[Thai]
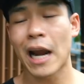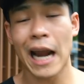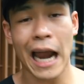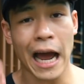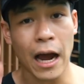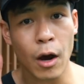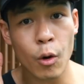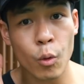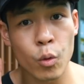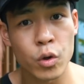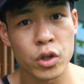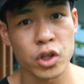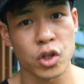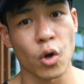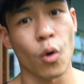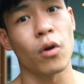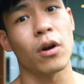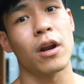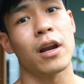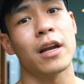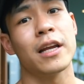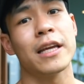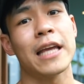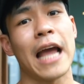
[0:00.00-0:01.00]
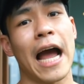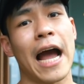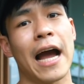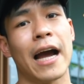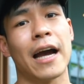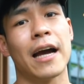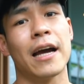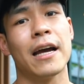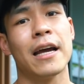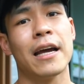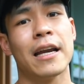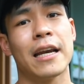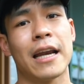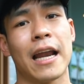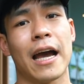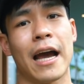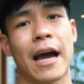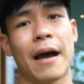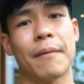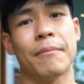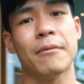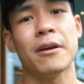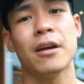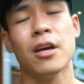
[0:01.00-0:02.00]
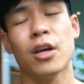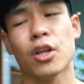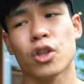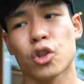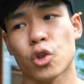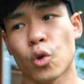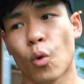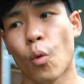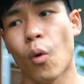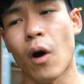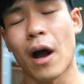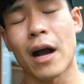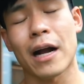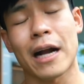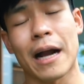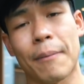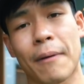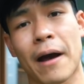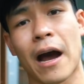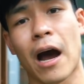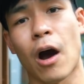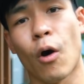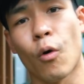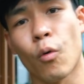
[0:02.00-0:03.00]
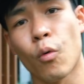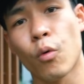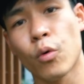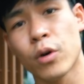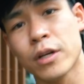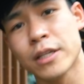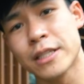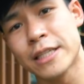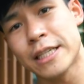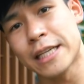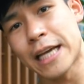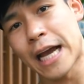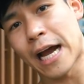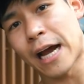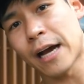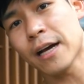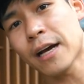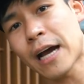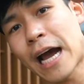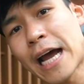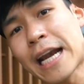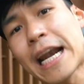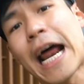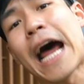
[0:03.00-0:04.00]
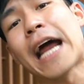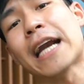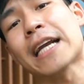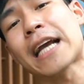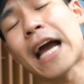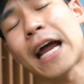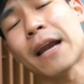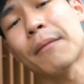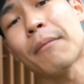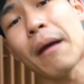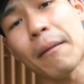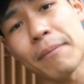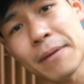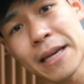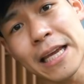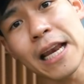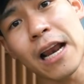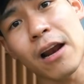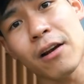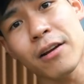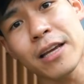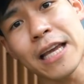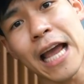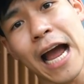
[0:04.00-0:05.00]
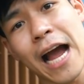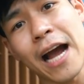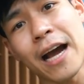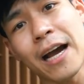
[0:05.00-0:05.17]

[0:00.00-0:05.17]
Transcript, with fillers: ปัหลังคุณตรงแล้วหรือยังนะครับตัวกับเข่าคุณเฉียงขนานกันแบบนี้แล้วหรือยั